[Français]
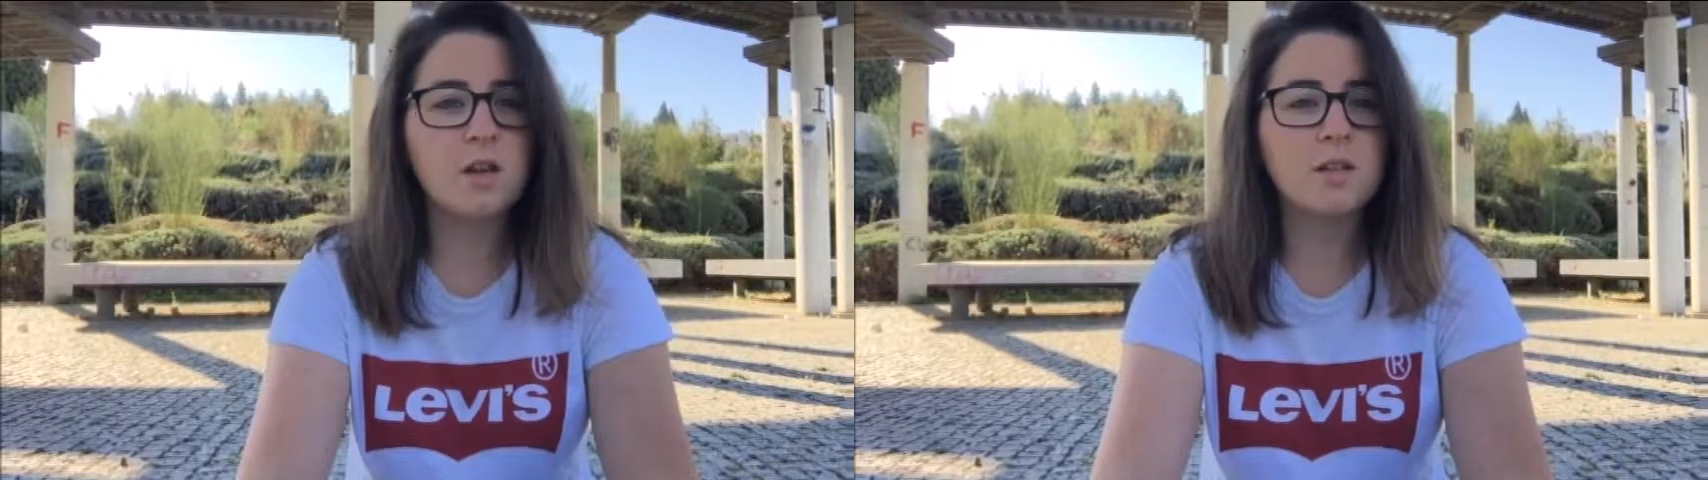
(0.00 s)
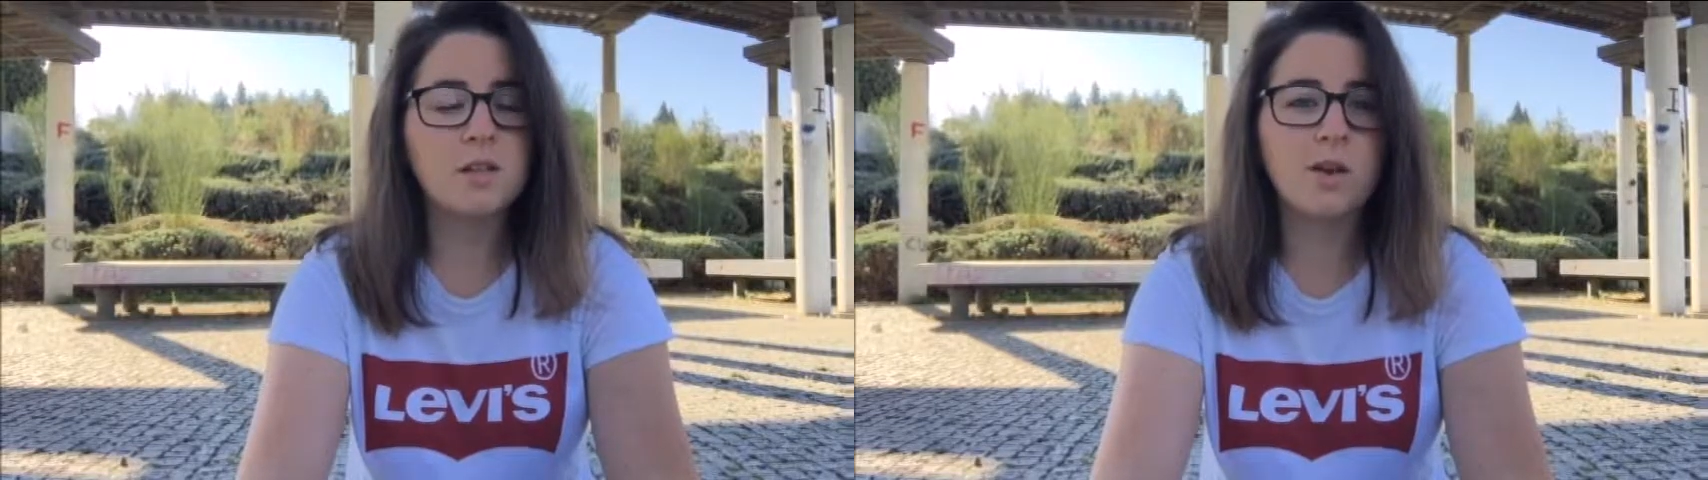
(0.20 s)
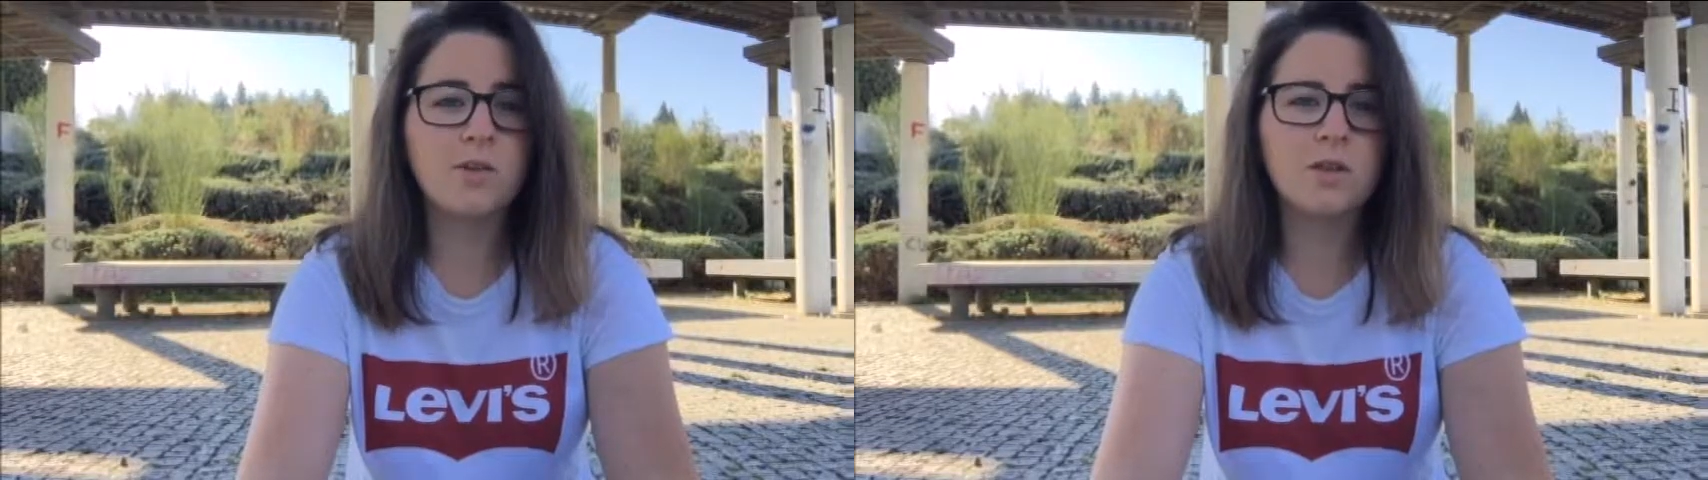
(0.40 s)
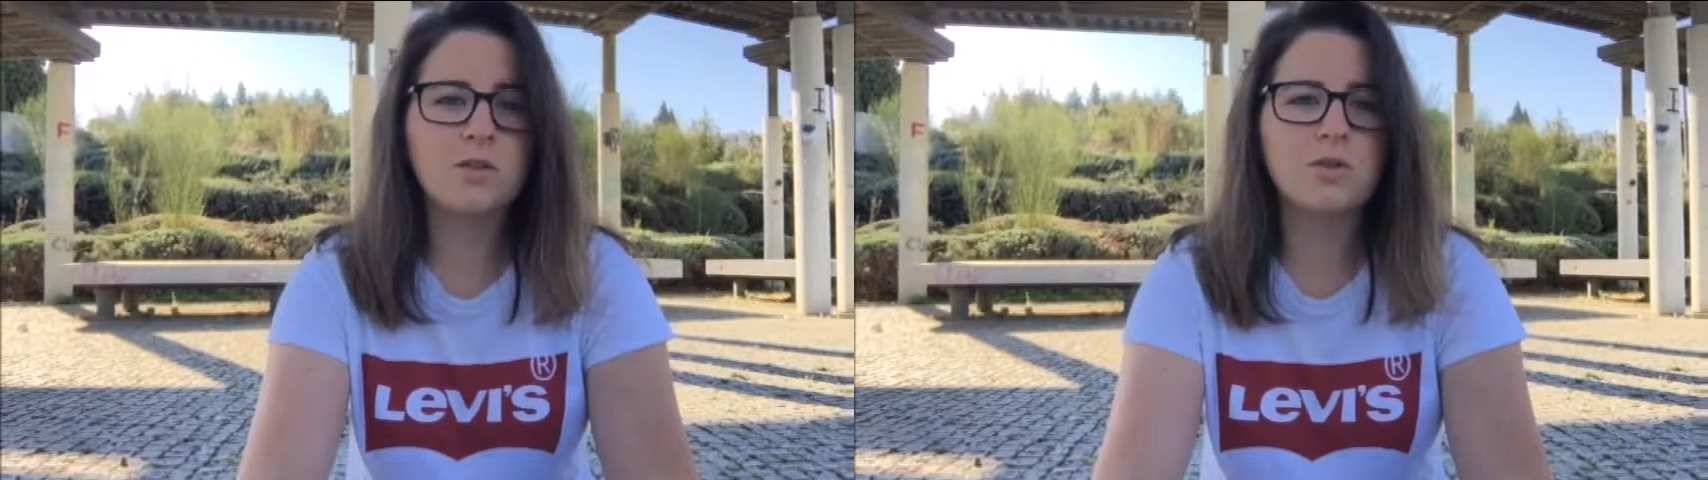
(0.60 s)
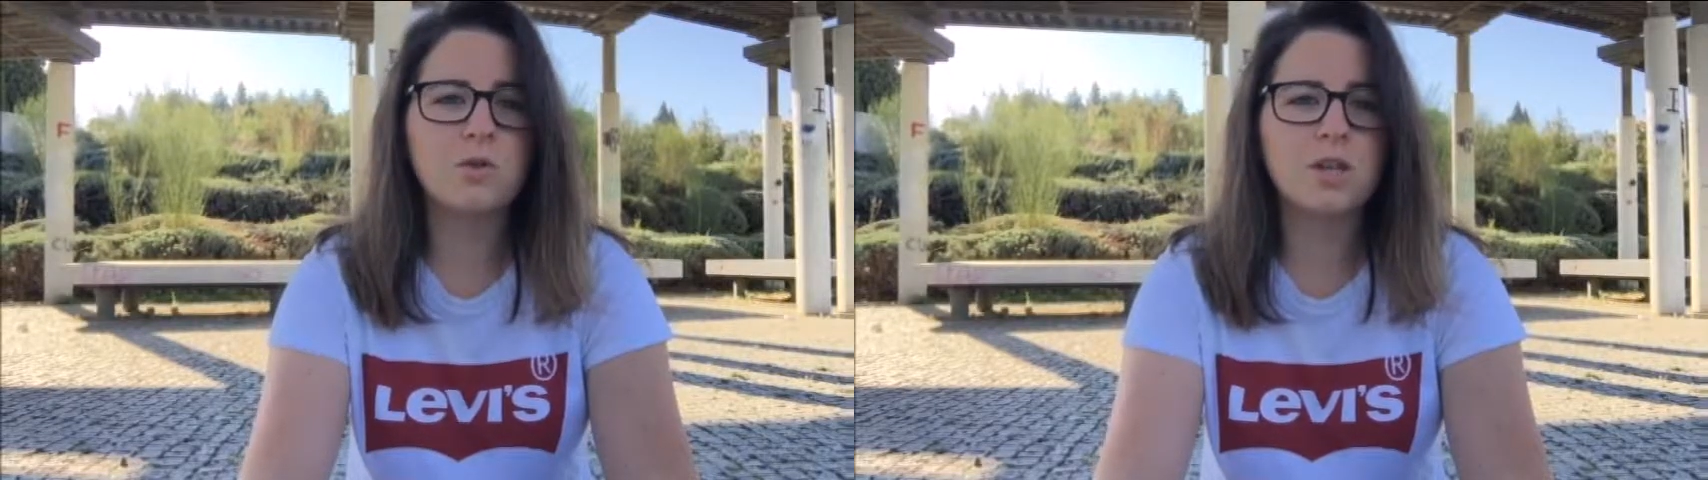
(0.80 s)
un savoir-faire
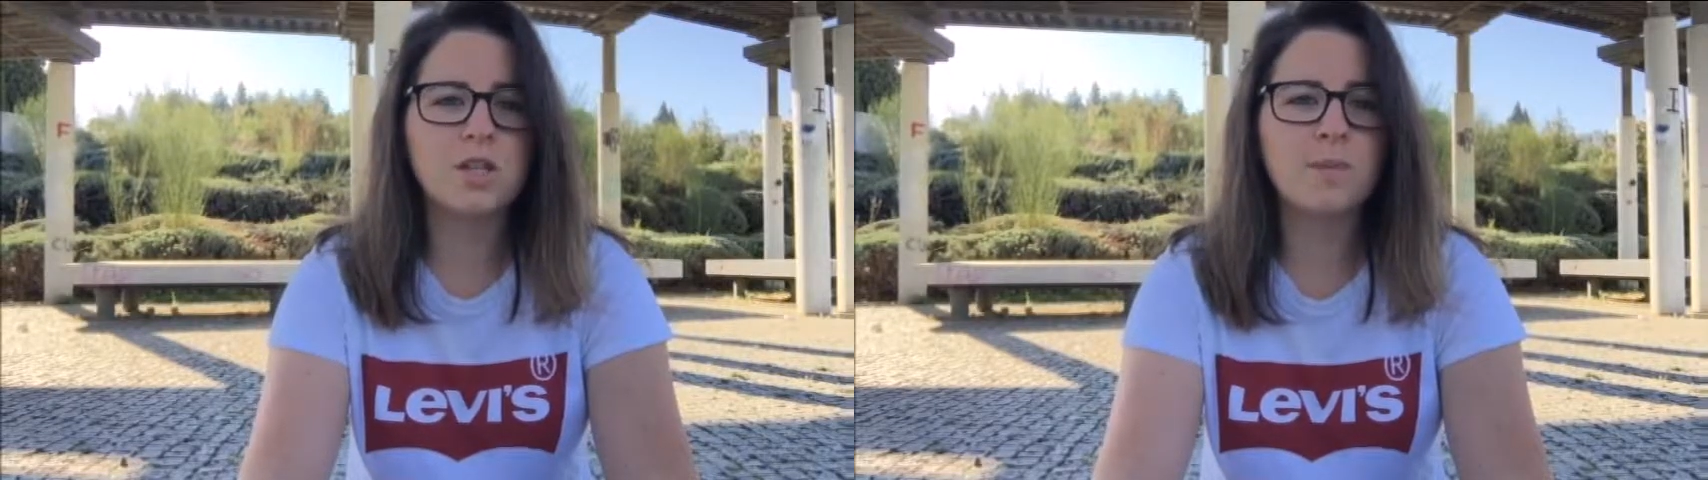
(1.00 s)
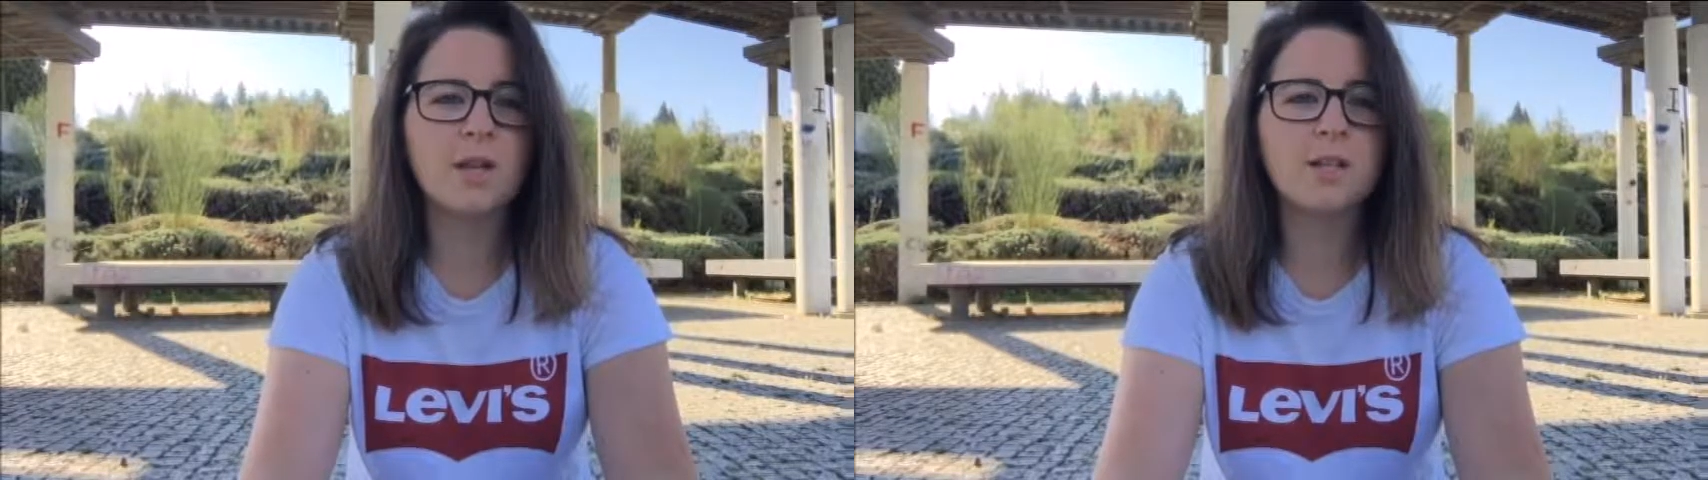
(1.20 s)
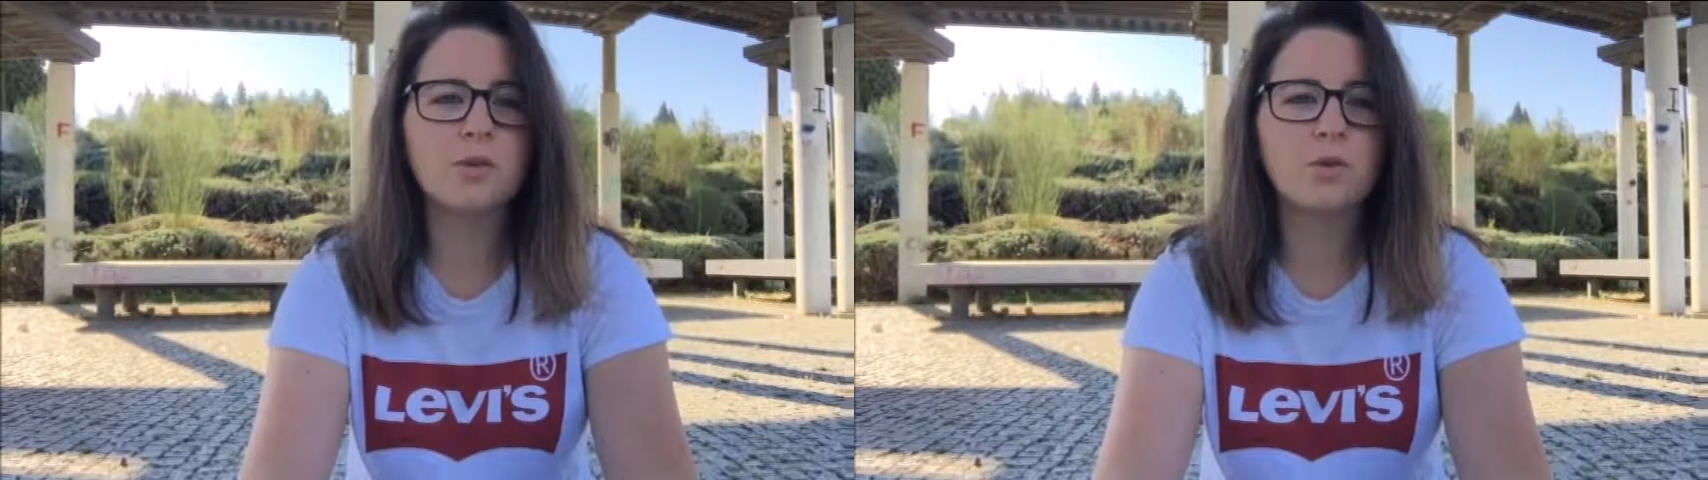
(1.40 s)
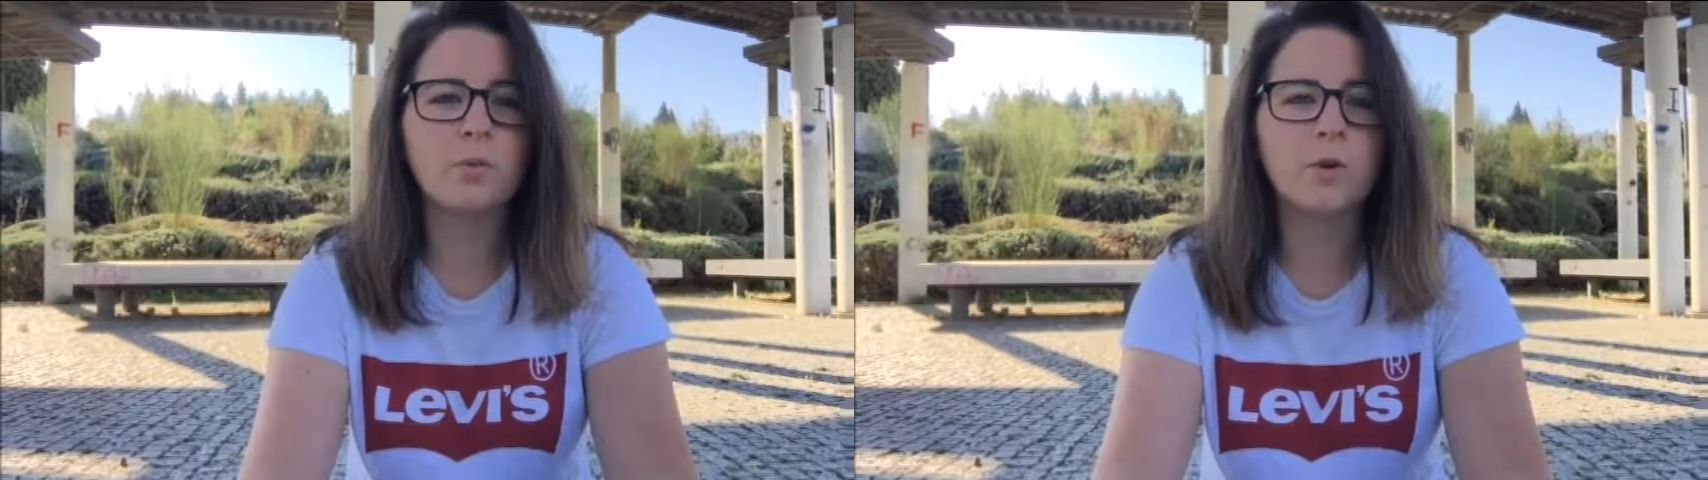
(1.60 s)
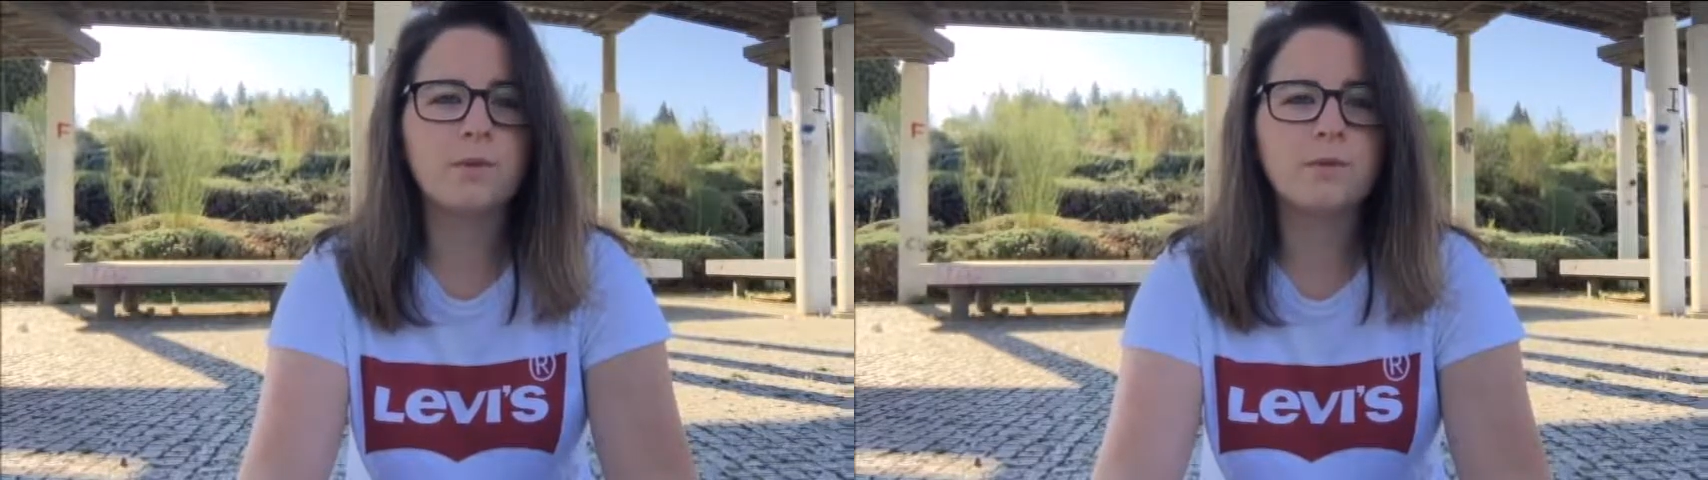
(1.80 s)
que je n'aurais jamais acquis
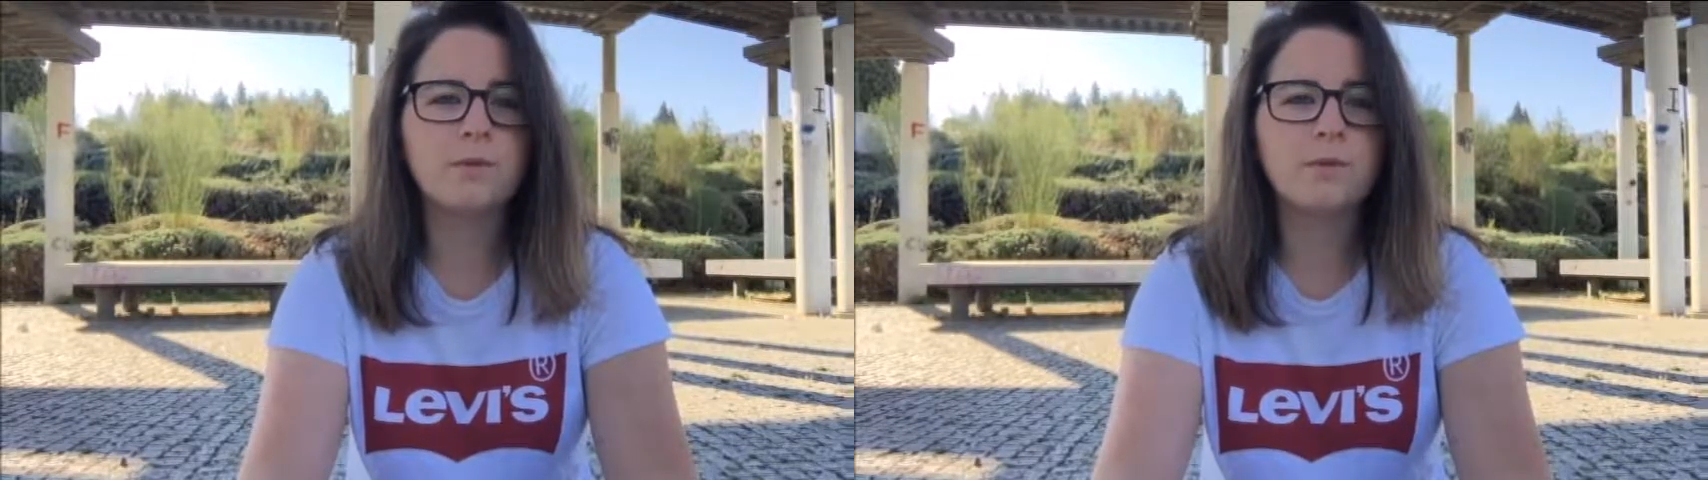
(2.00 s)
autrement.